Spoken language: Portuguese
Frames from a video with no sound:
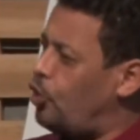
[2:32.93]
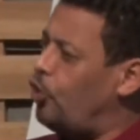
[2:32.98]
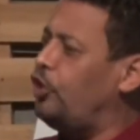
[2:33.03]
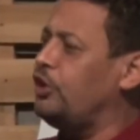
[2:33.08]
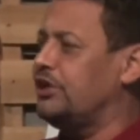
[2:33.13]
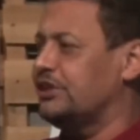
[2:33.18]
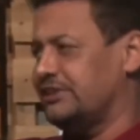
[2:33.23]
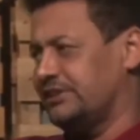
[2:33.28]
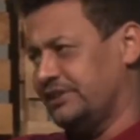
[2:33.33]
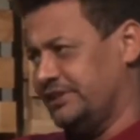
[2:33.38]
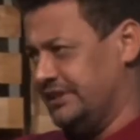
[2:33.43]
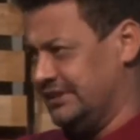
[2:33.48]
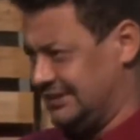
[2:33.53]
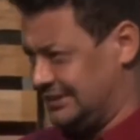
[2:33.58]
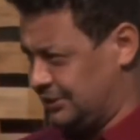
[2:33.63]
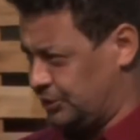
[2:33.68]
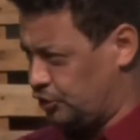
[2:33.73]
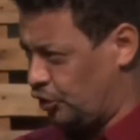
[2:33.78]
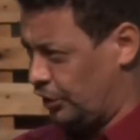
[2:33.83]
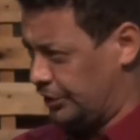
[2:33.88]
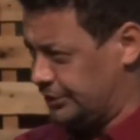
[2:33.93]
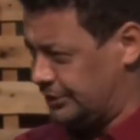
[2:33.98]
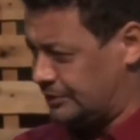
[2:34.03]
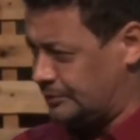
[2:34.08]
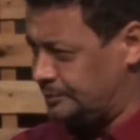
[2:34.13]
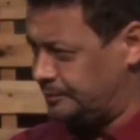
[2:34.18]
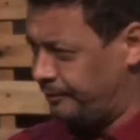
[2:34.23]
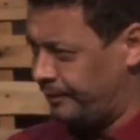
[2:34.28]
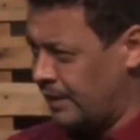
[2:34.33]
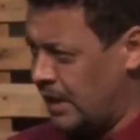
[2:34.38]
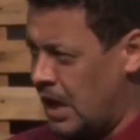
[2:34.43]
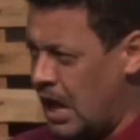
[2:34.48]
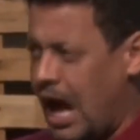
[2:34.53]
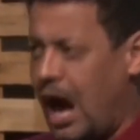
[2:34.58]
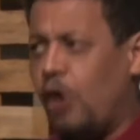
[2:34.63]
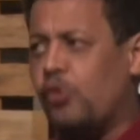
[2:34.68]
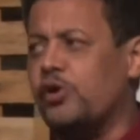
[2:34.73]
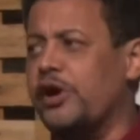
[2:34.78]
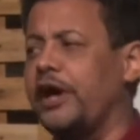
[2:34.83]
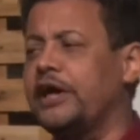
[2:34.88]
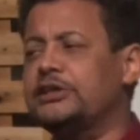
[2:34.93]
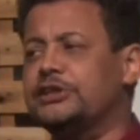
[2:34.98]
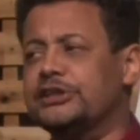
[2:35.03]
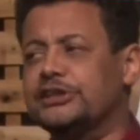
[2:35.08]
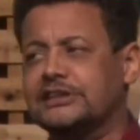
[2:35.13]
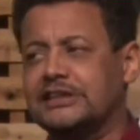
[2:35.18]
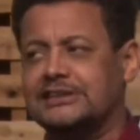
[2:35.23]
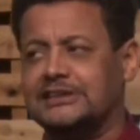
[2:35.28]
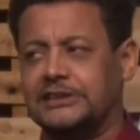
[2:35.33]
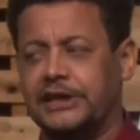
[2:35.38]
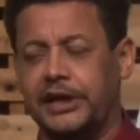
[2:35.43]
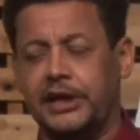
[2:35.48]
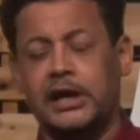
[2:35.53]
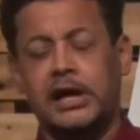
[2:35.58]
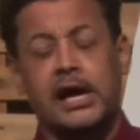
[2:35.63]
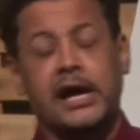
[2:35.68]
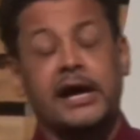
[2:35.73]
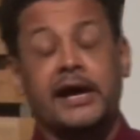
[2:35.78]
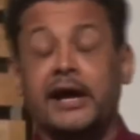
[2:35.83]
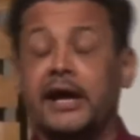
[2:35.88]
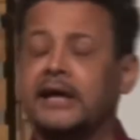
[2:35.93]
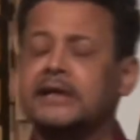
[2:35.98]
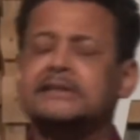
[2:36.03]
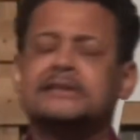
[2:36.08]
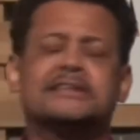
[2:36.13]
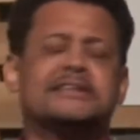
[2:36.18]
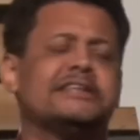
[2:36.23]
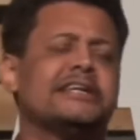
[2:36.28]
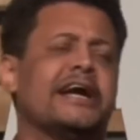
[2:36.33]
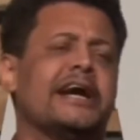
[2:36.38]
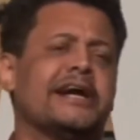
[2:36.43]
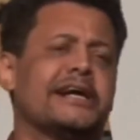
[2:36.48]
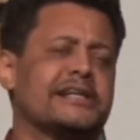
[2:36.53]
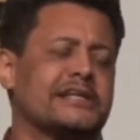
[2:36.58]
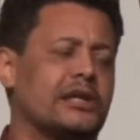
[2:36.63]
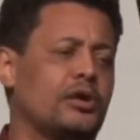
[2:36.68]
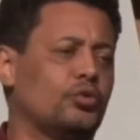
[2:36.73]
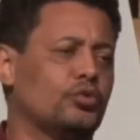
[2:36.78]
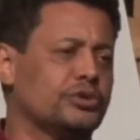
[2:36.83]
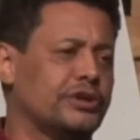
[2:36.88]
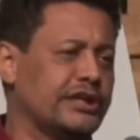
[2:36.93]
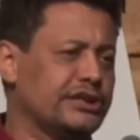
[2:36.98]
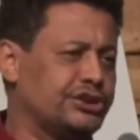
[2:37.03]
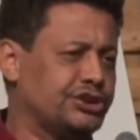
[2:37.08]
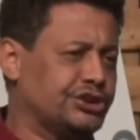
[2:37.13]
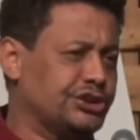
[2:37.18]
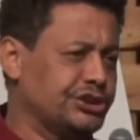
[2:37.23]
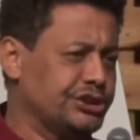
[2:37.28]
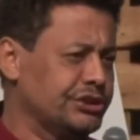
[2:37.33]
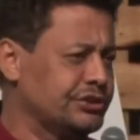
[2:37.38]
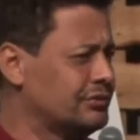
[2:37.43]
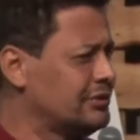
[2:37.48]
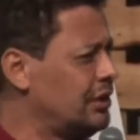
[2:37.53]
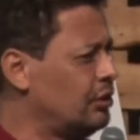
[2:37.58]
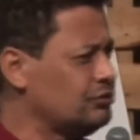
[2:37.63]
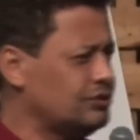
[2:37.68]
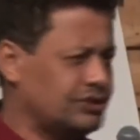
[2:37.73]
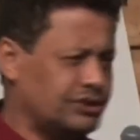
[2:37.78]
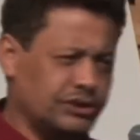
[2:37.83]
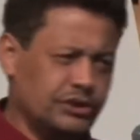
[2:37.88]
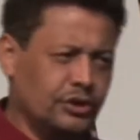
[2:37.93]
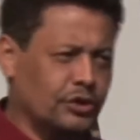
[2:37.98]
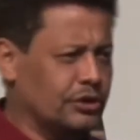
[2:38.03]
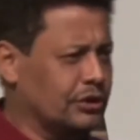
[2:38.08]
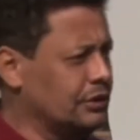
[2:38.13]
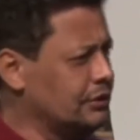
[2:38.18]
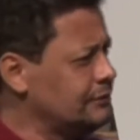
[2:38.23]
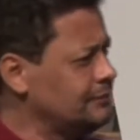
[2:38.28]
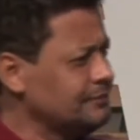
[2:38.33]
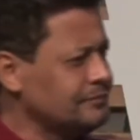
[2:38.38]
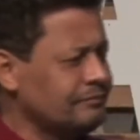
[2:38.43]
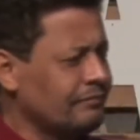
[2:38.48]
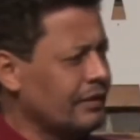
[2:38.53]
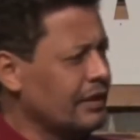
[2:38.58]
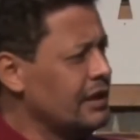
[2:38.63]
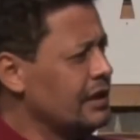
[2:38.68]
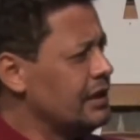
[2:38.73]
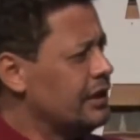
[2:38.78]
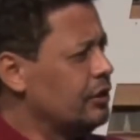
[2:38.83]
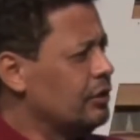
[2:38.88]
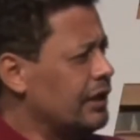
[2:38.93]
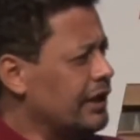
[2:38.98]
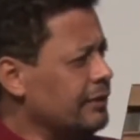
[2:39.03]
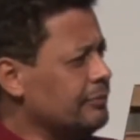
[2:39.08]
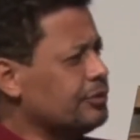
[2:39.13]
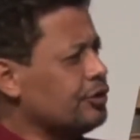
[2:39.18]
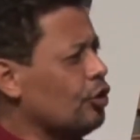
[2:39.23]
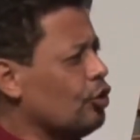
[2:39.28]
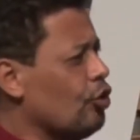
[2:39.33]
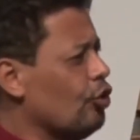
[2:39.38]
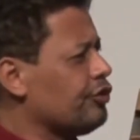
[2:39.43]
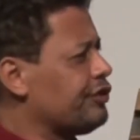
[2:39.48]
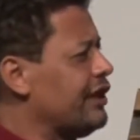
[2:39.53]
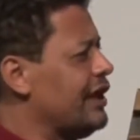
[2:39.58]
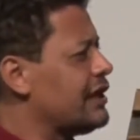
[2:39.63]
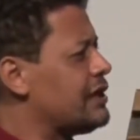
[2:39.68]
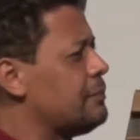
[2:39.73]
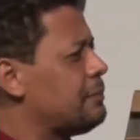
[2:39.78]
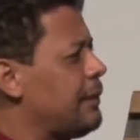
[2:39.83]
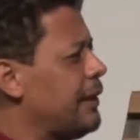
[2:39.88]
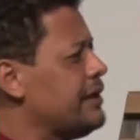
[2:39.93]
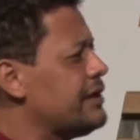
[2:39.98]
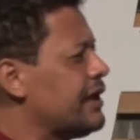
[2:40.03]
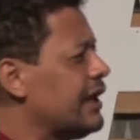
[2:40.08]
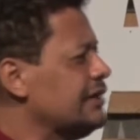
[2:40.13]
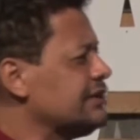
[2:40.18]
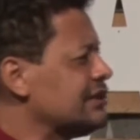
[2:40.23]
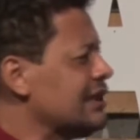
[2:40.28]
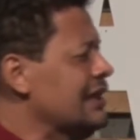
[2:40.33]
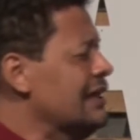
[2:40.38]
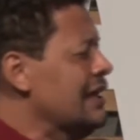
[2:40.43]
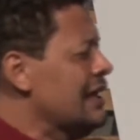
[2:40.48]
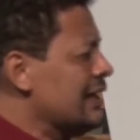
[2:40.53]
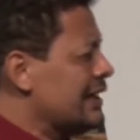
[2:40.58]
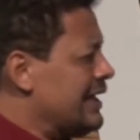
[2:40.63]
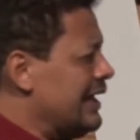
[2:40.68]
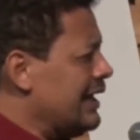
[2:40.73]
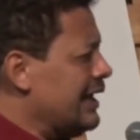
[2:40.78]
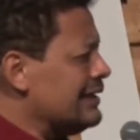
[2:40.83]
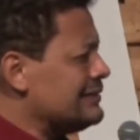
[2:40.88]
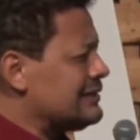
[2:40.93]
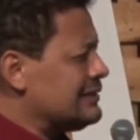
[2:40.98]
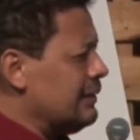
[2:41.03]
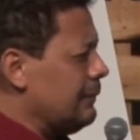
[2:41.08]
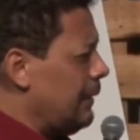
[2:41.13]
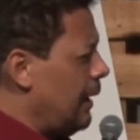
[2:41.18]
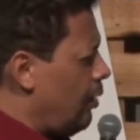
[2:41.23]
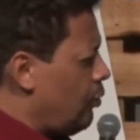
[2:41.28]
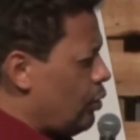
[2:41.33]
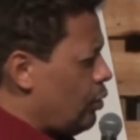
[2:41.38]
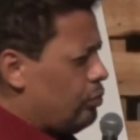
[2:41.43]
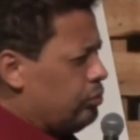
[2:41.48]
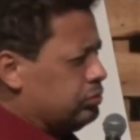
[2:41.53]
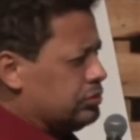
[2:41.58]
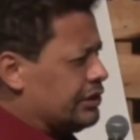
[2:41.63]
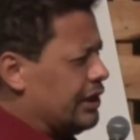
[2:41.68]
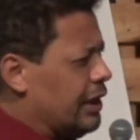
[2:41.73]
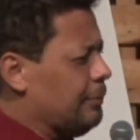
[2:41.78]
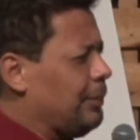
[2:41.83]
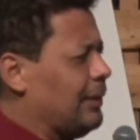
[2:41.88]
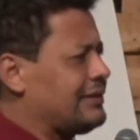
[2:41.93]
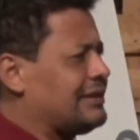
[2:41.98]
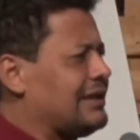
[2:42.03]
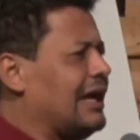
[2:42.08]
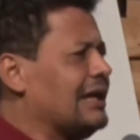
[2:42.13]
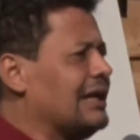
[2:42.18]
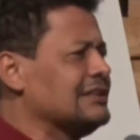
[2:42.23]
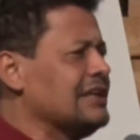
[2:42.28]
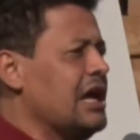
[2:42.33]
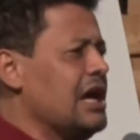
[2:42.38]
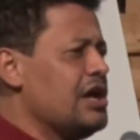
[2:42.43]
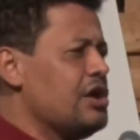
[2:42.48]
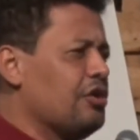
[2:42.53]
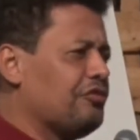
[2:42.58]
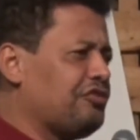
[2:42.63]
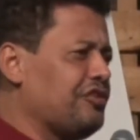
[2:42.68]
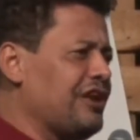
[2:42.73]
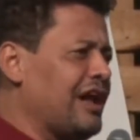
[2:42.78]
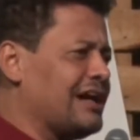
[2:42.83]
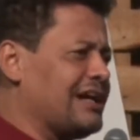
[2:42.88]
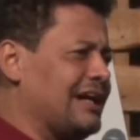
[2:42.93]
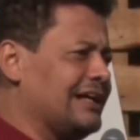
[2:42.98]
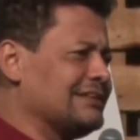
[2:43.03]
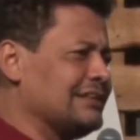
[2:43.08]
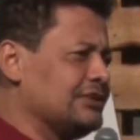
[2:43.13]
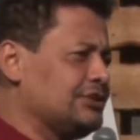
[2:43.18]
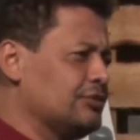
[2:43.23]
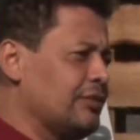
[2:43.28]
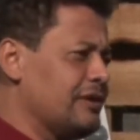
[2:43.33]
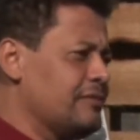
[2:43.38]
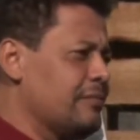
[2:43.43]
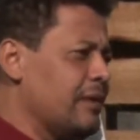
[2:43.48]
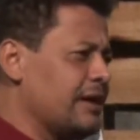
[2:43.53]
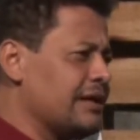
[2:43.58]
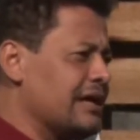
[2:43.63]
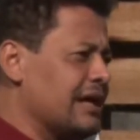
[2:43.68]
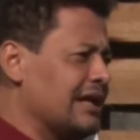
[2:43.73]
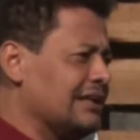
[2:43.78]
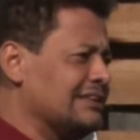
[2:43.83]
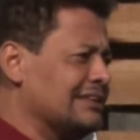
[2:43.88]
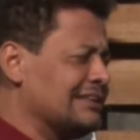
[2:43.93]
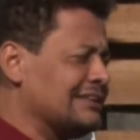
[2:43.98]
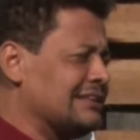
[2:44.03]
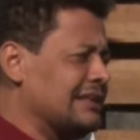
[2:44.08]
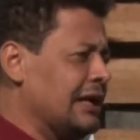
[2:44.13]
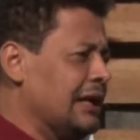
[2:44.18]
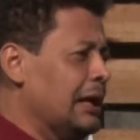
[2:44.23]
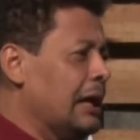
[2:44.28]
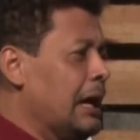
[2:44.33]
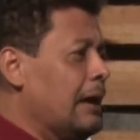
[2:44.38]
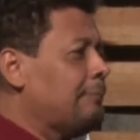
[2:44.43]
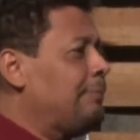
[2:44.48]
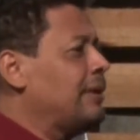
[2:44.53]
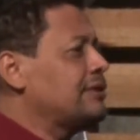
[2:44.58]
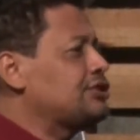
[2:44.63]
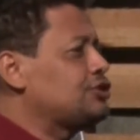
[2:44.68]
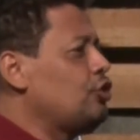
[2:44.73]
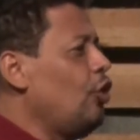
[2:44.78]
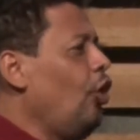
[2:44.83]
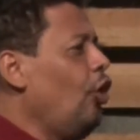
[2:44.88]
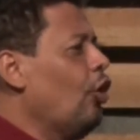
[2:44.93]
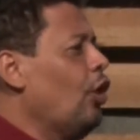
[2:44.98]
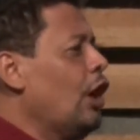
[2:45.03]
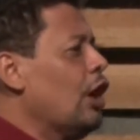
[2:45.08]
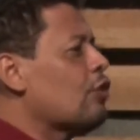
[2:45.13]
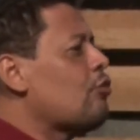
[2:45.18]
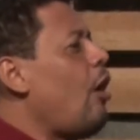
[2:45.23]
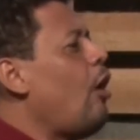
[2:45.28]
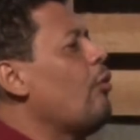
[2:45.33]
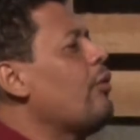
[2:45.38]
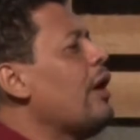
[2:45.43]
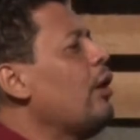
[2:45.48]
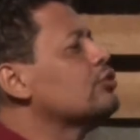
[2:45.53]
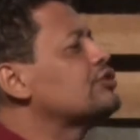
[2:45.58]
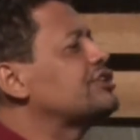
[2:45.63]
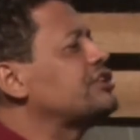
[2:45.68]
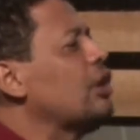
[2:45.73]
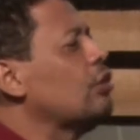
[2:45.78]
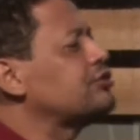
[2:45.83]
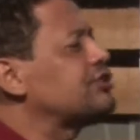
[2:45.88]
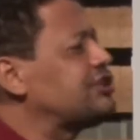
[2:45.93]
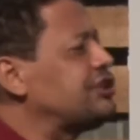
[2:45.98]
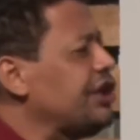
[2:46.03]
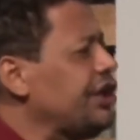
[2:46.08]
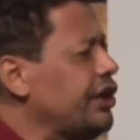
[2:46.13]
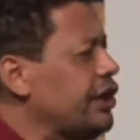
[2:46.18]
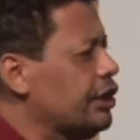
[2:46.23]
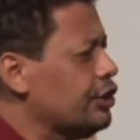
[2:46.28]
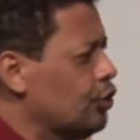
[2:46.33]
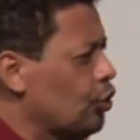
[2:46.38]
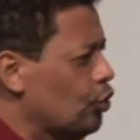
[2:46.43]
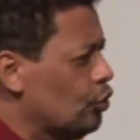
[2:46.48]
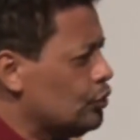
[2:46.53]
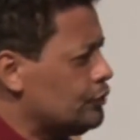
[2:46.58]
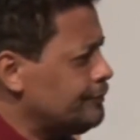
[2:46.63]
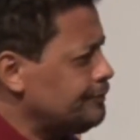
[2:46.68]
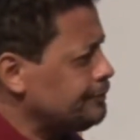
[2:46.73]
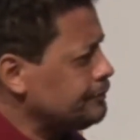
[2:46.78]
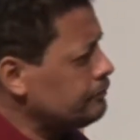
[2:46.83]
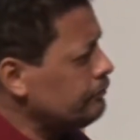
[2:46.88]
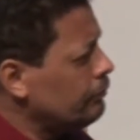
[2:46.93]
escolhas e decisões. Alguém diz assim: esse era o destino. Não, senhor. Eu lembro que eu contei aqui para a igreja que há algum tempo atrás eu fui na casa de uma irmã e ela disse assim: Pastor, qual é o seu signo?